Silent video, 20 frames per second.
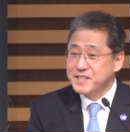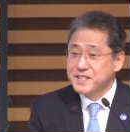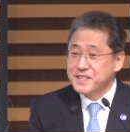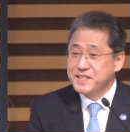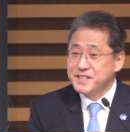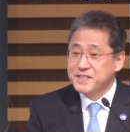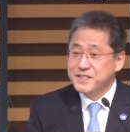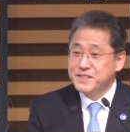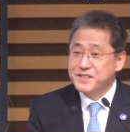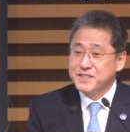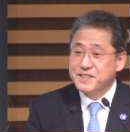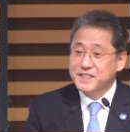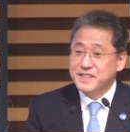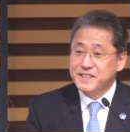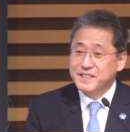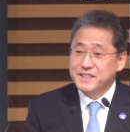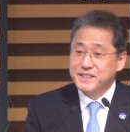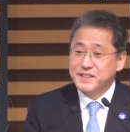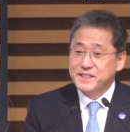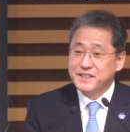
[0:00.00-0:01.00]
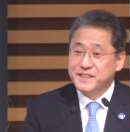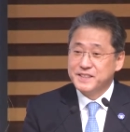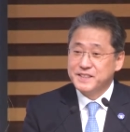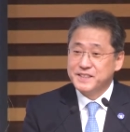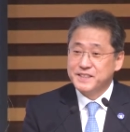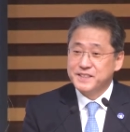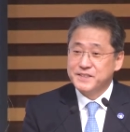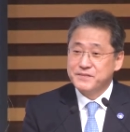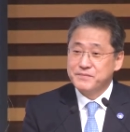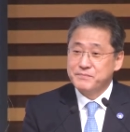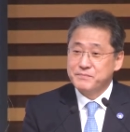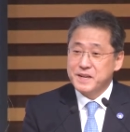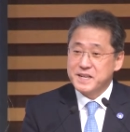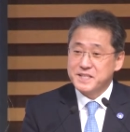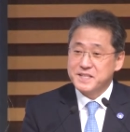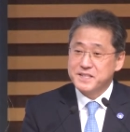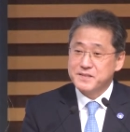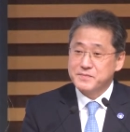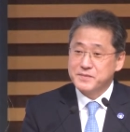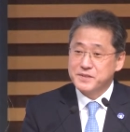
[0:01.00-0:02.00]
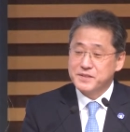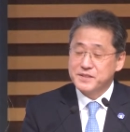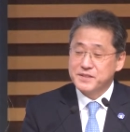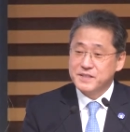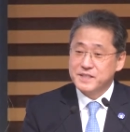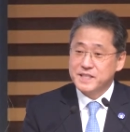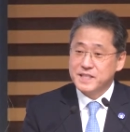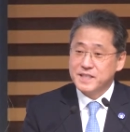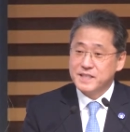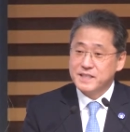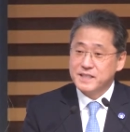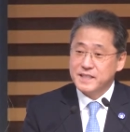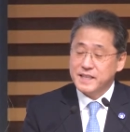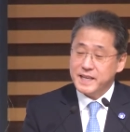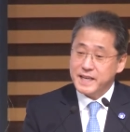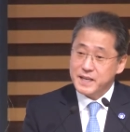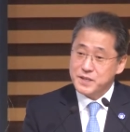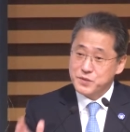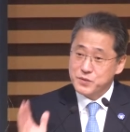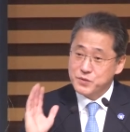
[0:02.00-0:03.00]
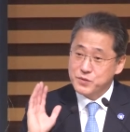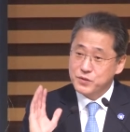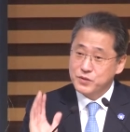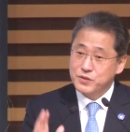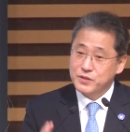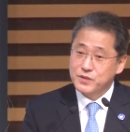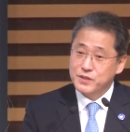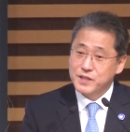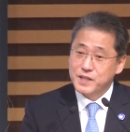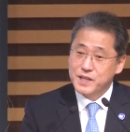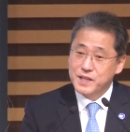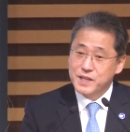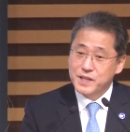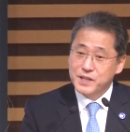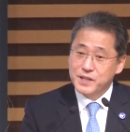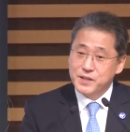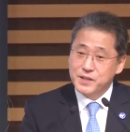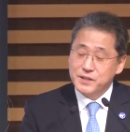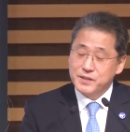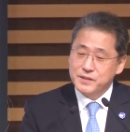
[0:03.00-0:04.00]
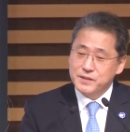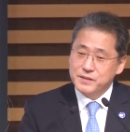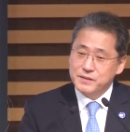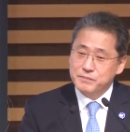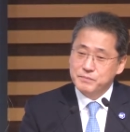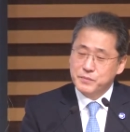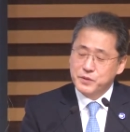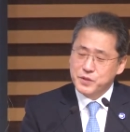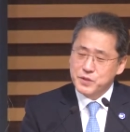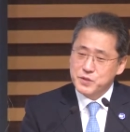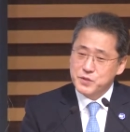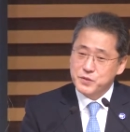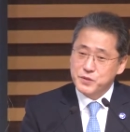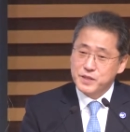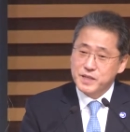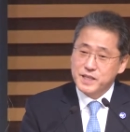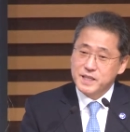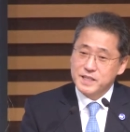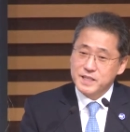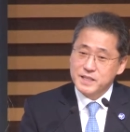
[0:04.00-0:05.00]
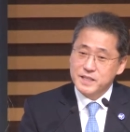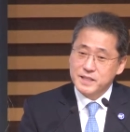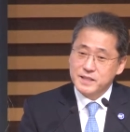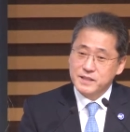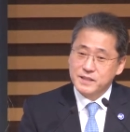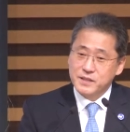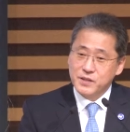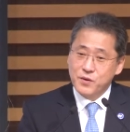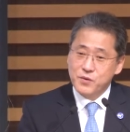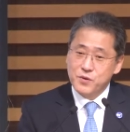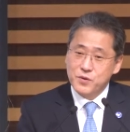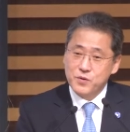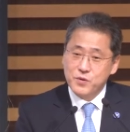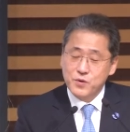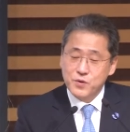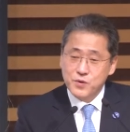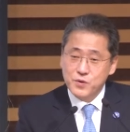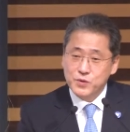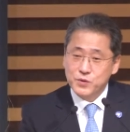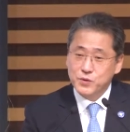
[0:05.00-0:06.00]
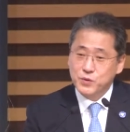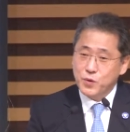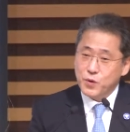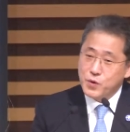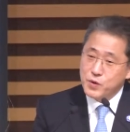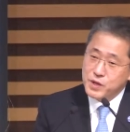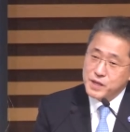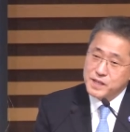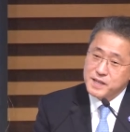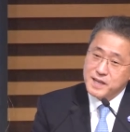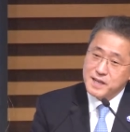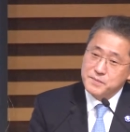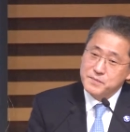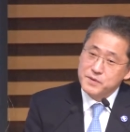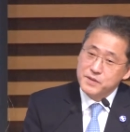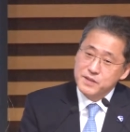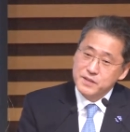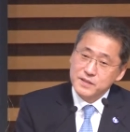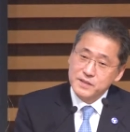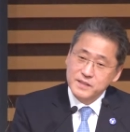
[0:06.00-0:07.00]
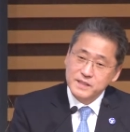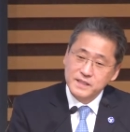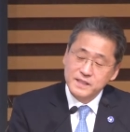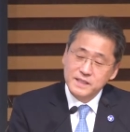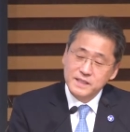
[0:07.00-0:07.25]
그 어, 말씀을 제가 계속 머릿속에 이제 넣고 통일하면은